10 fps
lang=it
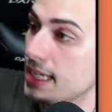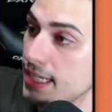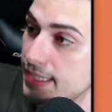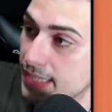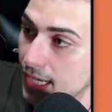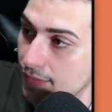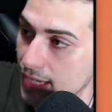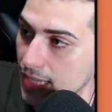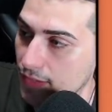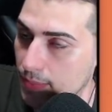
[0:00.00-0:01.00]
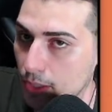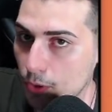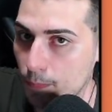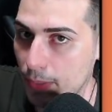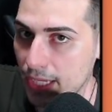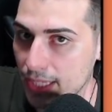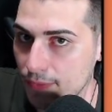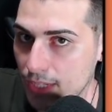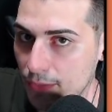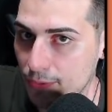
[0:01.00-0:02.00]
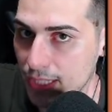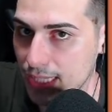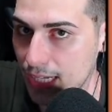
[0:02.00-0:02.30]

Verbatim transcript: Iscrivetevi per non perdervi la feed alle